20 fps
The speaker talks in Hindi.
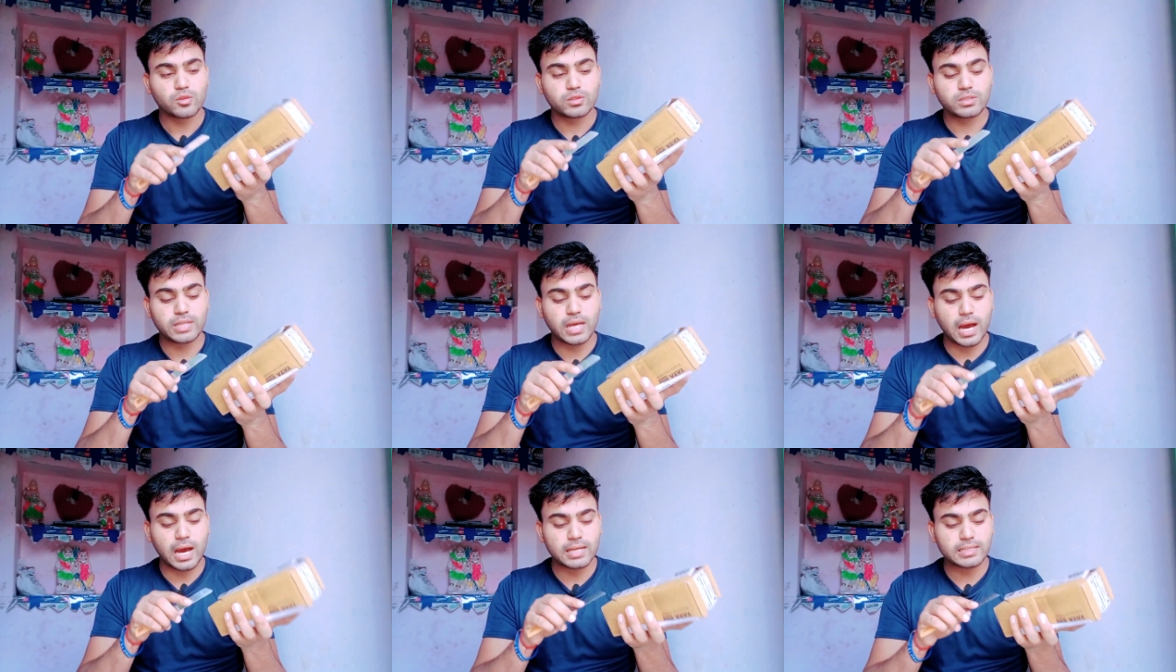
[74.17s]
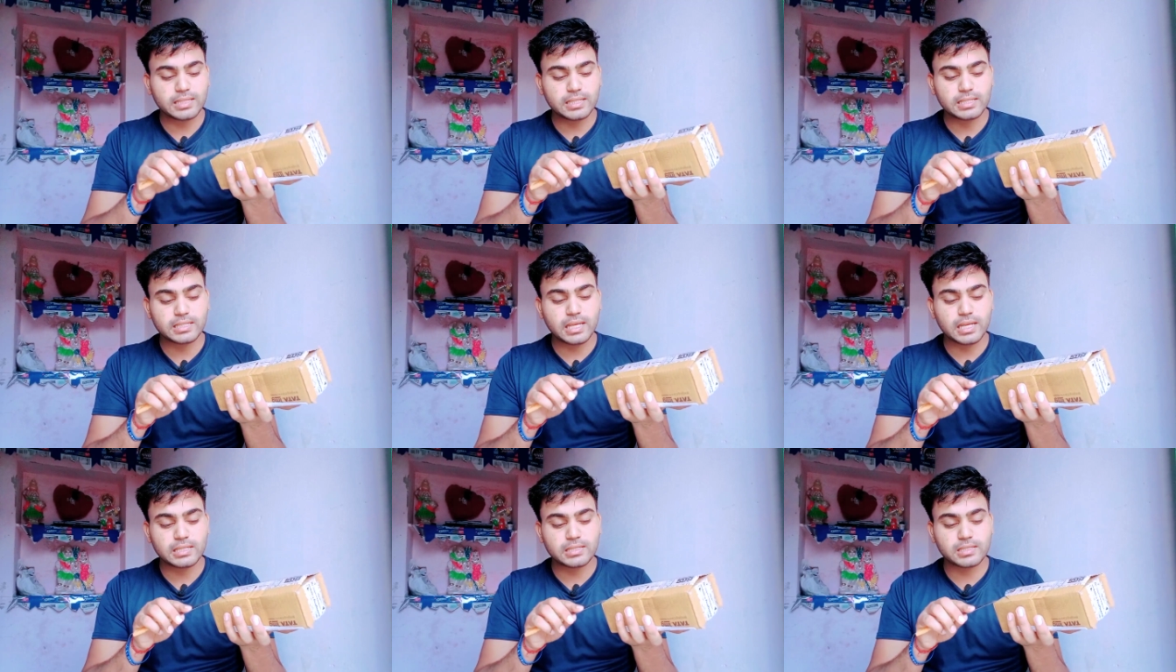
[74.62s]
तो यहाँ से
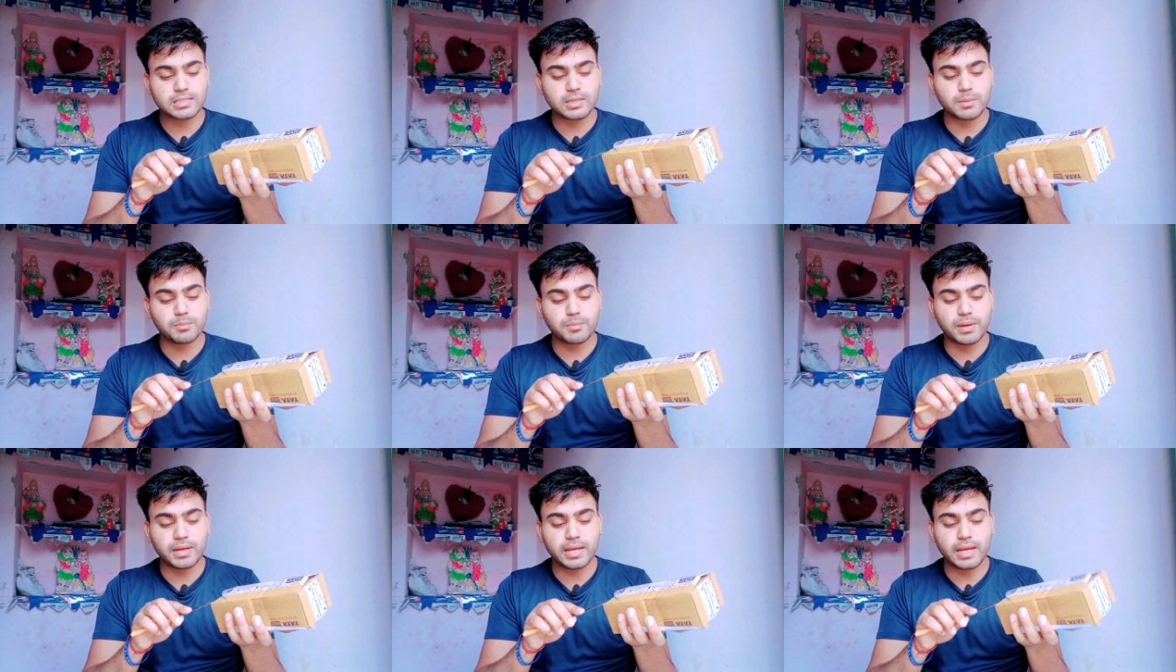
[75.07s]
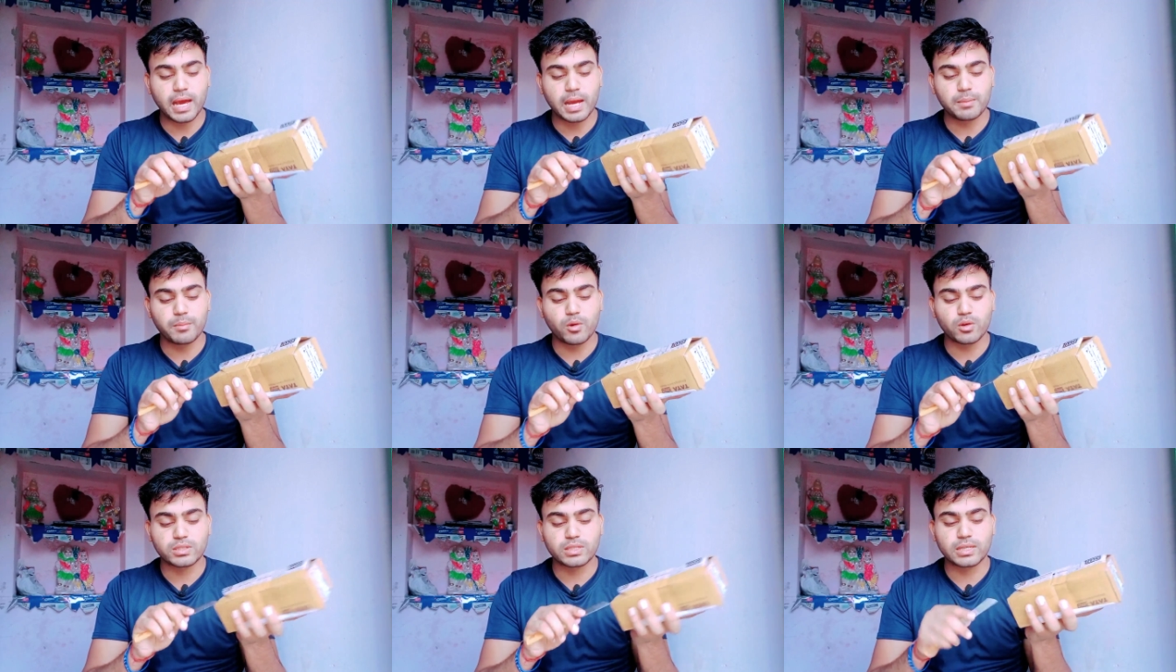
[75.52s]
इसे सिंपली
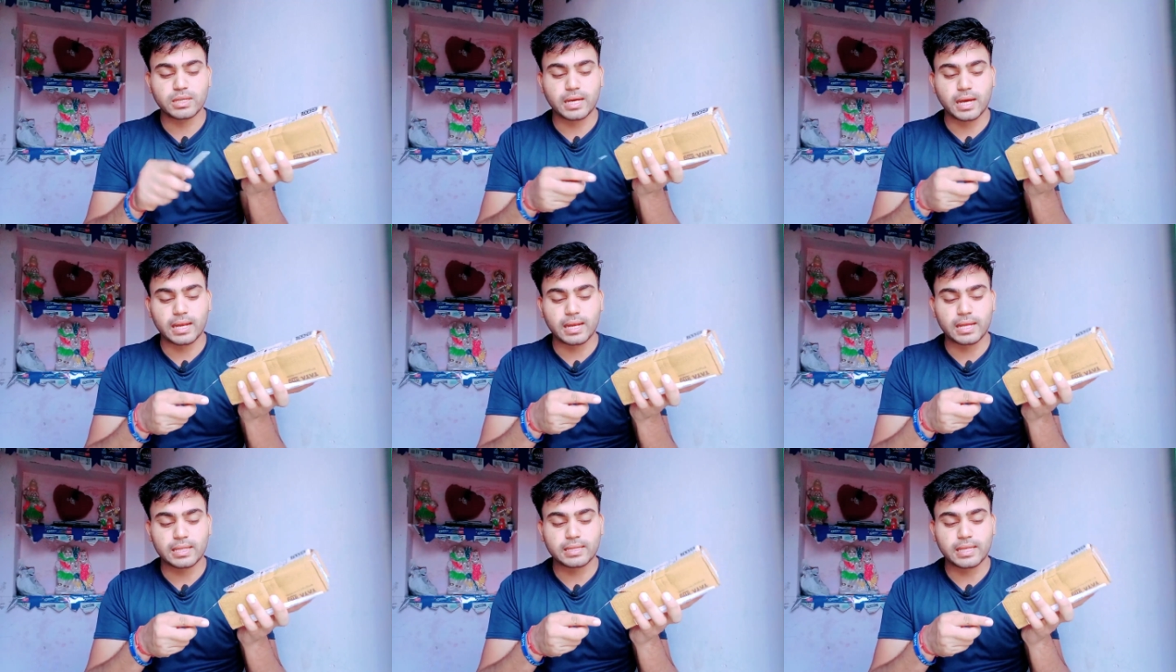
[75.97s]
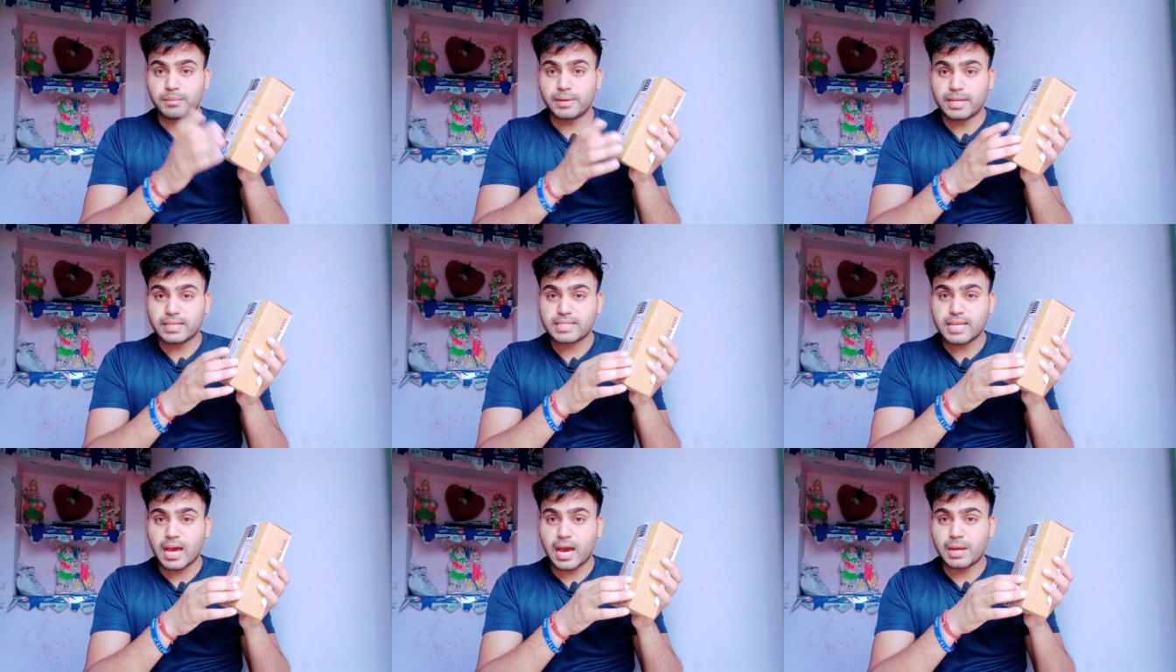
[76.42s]
अनबॉक्सिंग कर लेते हैं
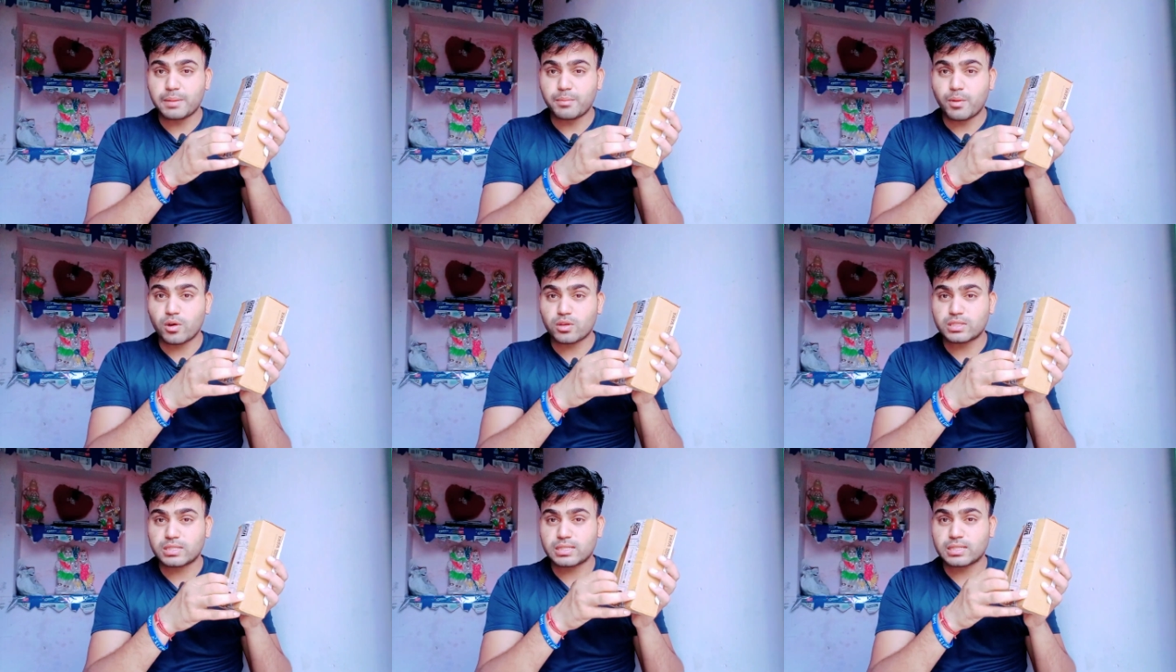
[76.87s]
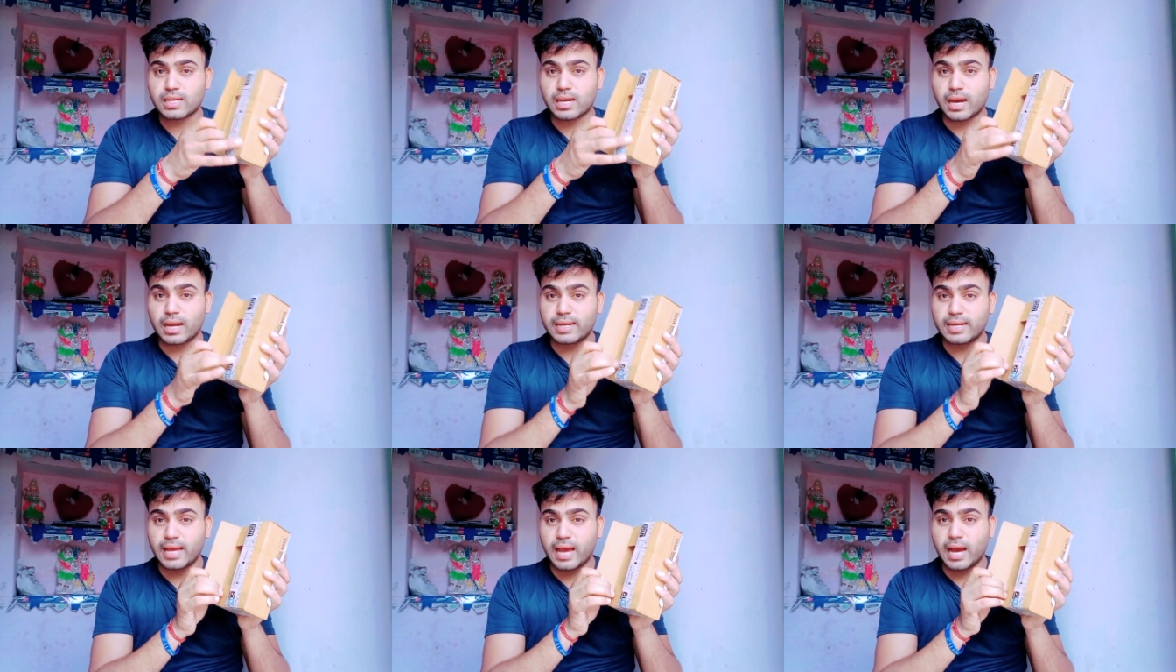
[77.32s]
इसे अनबॉक्स
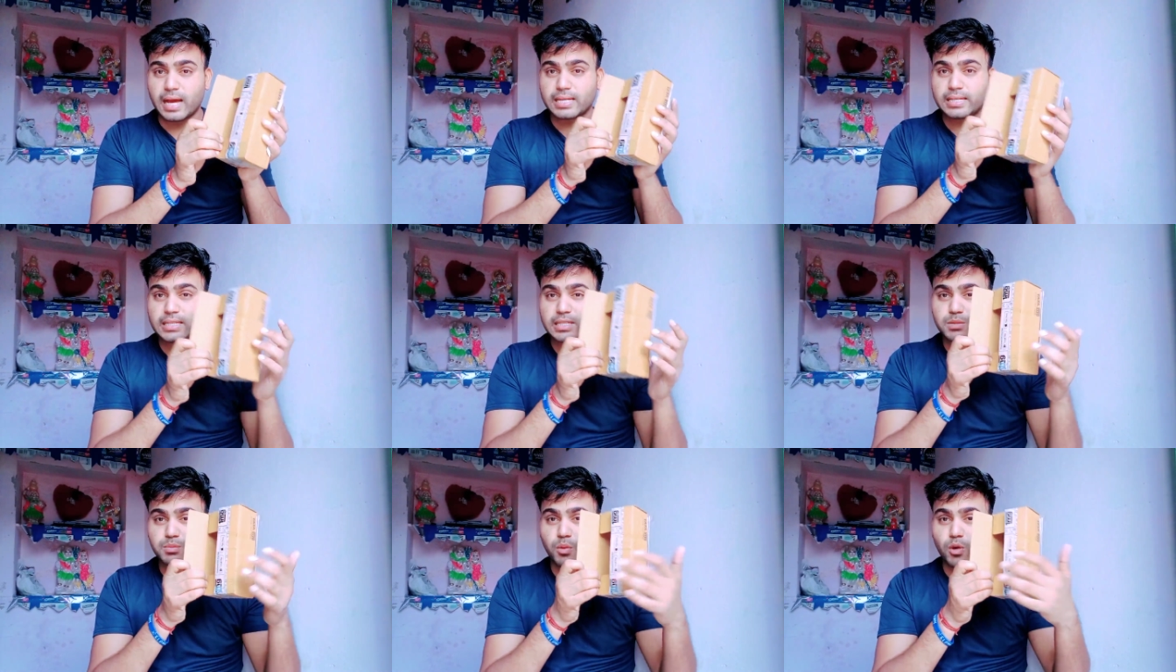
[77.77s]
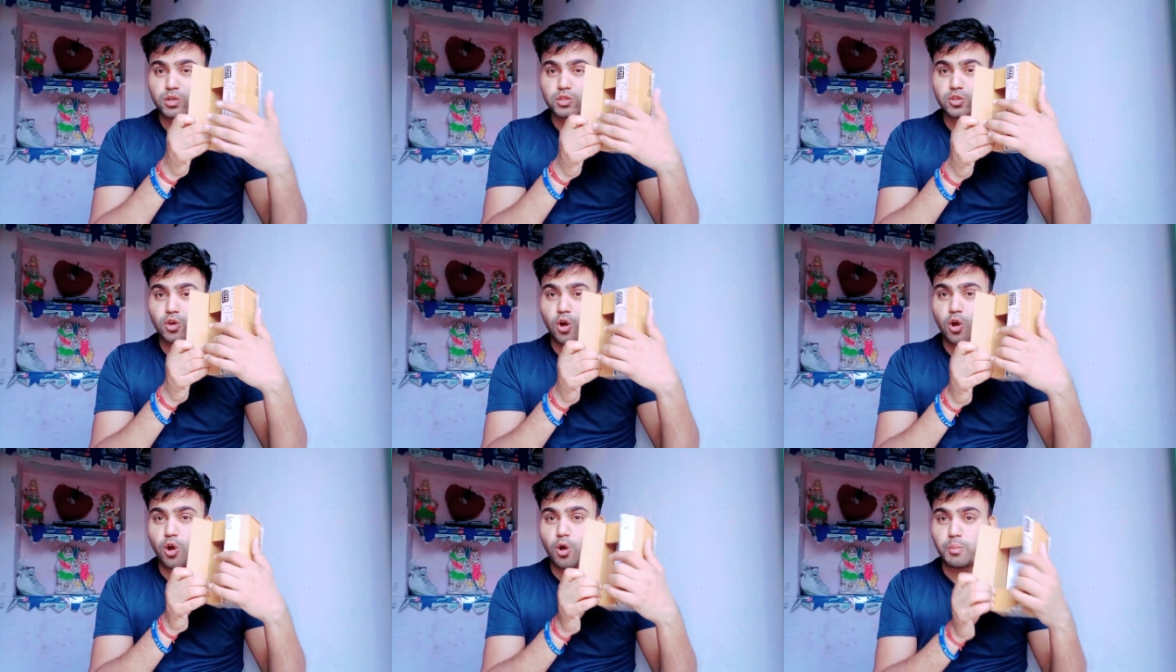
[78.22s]
कर लिया है इस
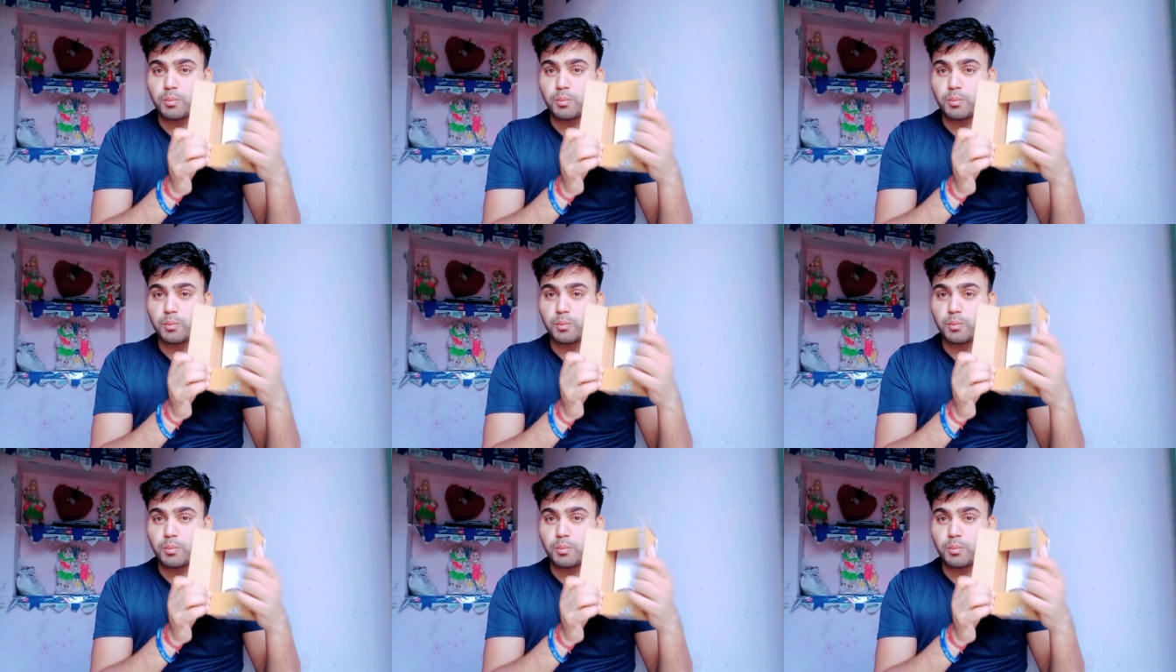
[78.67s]
बॉक्स को